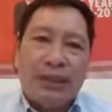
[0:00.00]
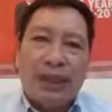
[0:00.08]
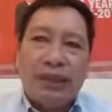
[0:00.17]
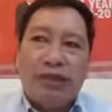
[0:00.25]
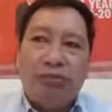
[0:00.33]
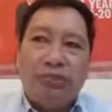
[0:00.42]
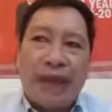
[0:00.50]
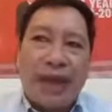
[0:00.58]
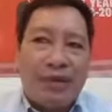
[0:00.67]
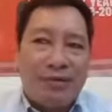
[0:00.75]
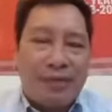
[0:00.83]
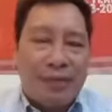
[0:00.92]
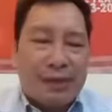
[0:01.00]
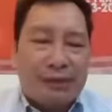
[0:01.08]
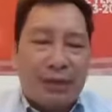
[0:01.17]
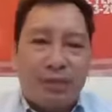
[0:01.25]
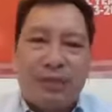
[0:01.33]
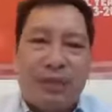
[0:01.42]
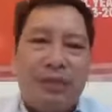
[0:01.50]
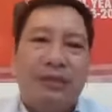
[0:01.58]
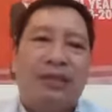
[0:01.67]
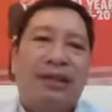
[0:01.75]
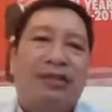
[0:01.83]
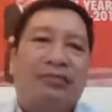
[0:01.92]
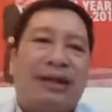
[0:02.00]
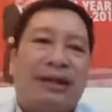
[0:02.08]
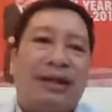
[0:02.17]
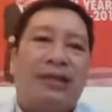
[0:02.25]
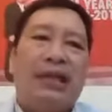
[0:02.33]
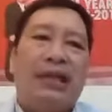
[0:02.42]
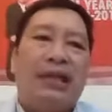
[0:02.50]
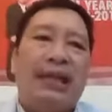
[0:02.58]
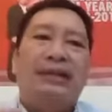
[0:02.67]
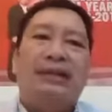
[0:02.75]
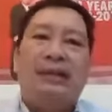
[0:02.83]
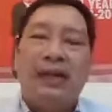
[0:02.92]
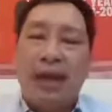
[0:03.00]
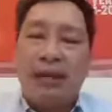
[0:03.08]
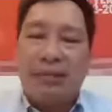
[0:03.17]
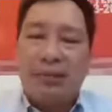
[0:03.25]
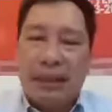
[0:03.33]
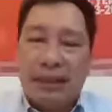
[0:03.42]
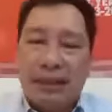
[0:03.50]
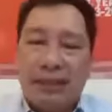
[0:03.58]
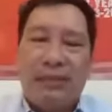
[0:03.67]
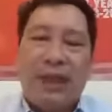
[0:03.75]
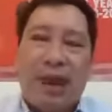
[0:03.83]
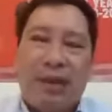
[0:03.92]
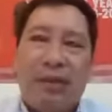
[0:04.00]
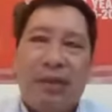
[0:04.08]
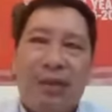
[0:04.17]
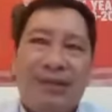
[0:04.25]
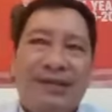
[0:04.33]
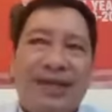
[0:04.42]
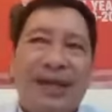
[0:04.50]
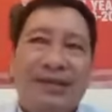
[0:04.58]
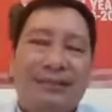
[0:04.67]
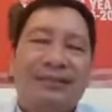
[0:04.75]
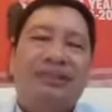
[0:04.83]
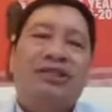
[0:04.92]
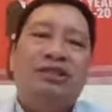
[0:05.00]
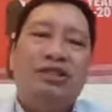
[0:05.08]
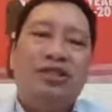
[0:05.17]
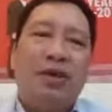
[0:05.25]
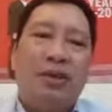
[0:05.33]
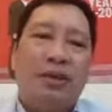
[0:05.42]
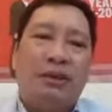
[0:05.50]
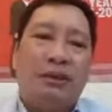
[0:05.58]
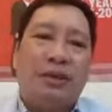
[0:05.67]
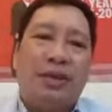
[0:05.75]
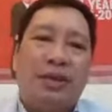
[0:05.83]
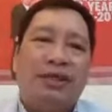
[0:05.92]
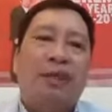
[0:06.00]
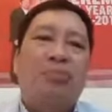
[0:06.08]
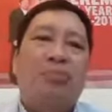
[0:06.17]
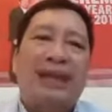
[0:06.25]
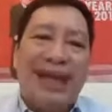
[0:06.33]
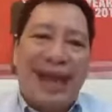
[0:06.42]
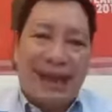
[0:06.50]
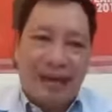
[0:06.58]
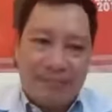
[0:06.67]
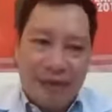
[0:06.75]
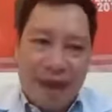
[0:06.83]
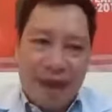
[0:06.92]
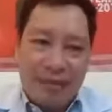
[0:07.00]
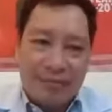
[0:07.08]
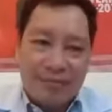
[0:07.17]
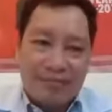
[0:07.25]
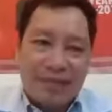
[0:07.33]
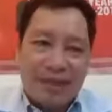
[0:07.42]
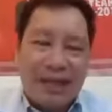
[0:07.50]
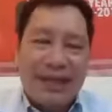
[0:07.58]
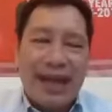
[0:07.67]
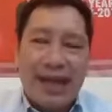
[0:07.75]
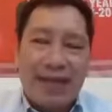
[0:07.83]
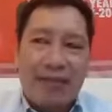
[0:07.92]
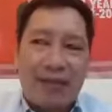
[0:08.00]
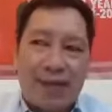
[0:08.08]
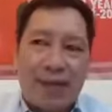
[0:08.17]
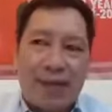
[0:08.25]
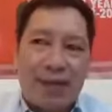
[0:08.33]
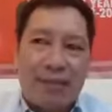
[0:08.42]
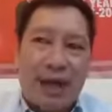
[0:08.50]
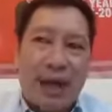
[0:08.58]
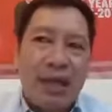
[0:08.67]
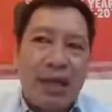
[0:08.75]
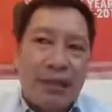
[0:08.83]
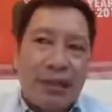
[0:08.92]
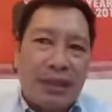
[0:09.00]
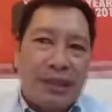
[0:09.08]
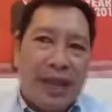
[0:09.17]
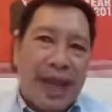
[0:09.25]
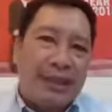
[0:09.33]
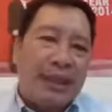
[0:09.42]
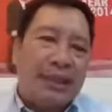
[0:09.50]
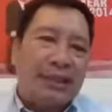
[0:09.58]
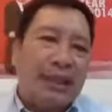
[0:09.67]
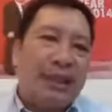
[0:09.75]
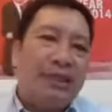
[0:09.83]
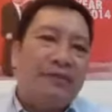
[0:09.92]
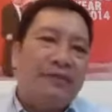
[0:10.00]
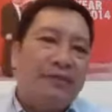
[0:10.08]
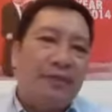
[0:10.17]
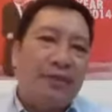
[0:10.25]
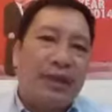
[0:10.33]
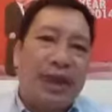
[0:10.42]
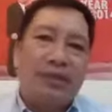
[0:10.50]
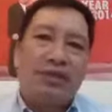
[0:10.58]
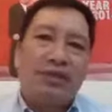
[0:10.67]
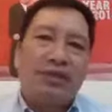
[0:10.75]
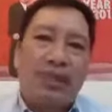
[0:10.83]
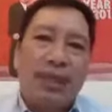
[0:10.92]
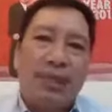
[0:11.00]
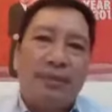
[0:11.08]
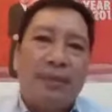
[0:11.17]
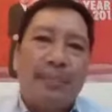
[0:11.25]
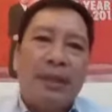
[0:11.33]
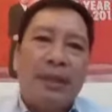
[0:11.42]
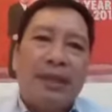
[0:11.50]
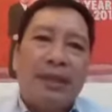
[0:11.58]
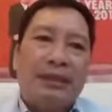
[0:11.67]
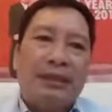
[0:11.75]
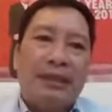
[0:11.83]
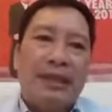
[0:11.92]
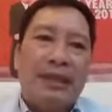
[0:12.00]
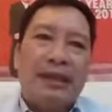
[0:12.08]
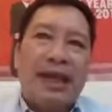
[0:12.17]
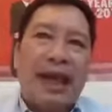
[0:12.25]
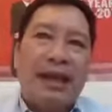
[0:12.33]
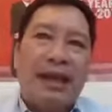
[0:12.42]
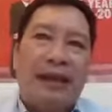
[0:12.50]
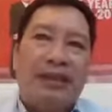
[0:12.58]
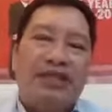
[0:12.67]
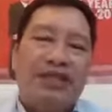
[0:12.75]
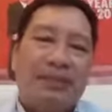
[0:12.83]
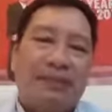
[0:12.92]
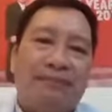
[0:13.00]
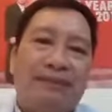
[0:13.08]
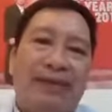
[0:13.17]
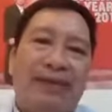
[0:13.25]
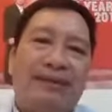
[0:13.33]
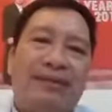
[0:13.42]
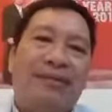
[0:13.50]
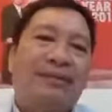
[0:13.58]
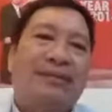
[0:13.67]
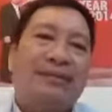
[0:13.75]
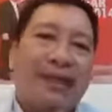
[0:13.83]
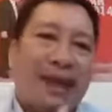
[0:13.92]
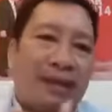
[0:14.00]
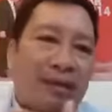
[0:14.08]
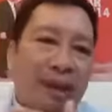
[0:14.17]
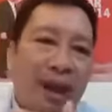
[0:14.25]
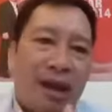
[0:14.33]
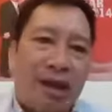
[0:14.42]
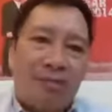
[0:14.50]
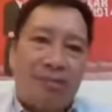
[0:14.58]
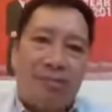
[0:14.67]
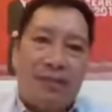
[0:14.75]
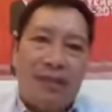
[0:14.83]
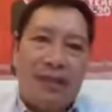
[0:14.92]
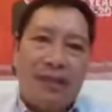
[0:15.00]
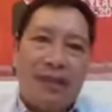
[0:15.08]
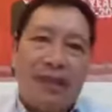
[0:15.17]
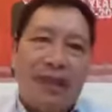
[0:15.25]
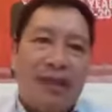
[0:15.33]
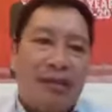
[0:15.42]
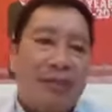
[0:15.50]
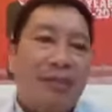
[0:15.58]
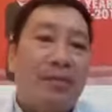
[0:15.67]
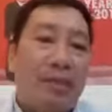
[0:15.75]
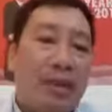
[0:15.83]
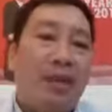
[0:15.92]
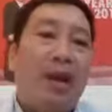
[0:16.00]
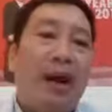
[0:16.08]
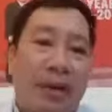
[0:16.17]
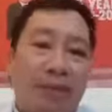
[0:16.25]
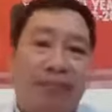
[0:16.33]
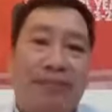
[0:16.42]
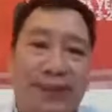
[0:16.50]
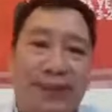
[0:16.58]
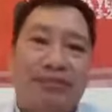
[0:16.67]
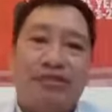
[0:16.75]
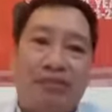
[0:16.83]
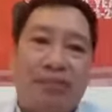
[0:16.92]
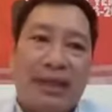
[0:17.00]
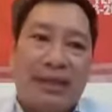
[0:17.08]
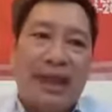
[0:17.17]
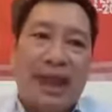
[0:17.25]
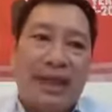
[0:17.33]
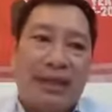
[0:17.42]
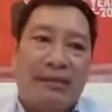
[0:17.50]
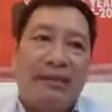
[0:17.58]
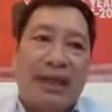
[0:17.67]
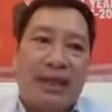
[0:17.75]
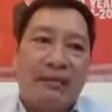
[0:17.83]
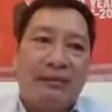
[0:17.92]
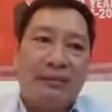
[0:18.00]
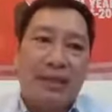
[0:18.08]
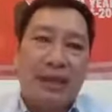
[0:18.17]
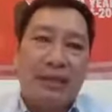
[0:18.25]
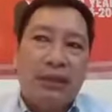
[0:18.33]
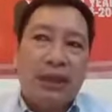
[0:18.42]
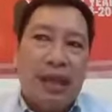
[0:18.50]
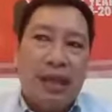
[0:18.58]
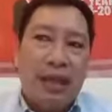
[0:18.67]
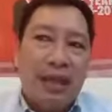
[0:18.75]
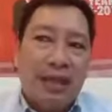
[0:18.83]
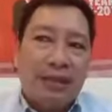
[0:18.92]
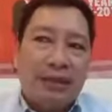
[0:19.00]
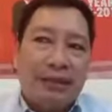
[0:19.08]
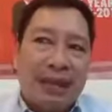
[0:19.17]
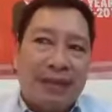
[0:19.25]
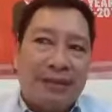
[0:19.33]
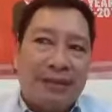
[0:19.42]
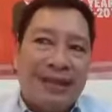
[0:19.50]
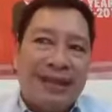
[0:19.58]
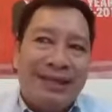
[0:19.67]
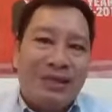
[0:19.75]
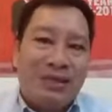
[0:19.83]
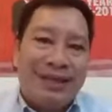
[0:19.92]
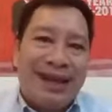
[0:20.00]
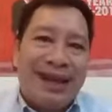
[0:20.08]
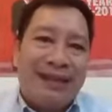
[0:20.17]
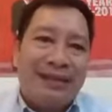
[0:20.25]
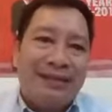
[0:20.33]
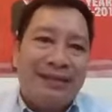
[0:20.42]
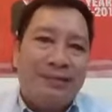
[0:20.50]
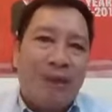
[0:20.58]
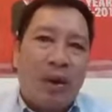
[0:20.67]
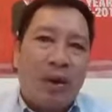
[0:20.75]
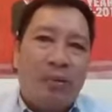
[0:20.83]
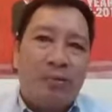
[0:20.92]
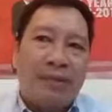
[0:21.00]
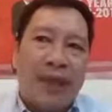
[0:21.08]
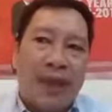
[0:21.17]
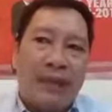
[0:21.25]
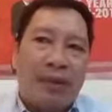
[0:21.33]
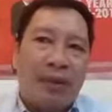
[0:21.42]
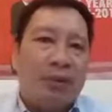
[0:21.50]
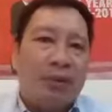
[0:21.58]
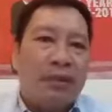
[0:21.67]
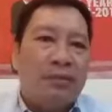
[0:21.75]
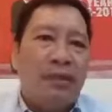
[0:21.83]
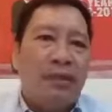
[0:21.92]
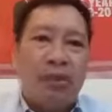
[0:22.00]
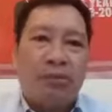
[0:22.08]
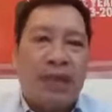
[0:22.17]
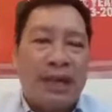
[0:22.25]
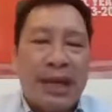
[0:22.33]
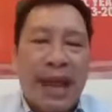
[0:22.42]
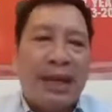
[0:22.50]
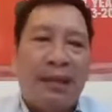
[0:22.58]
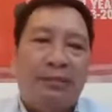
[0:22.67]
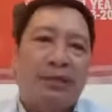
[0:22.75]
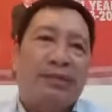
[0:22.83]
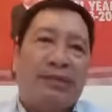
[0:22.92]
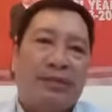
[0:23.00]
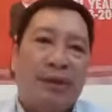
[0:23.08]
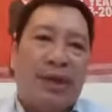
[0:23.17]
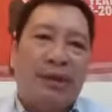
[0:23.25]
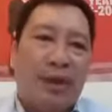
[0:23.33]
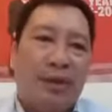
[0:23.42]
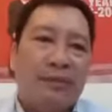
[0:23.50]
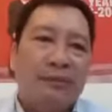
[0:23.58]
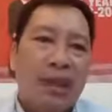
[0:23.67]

thì chúng ta nếu rửa mặt thông thường thì chúng ta có thể lấy được hết những cái tế bào chết số lượng tế bào chết trong cái ngày hôm đó thì đây là một cái điều mà những cái hãng danh tiếng ví dụ như là Artistry thì người ta thiết kế cái loại sữa tắm người ta nó rất là khoa học à, đây cũng là một cái khoa học và chăm sóc làn da là như vậy tức là người ta nghiên cứu rằng mỗi một ngày thì có từ 1 đến 2 lớp tế bào chết thôi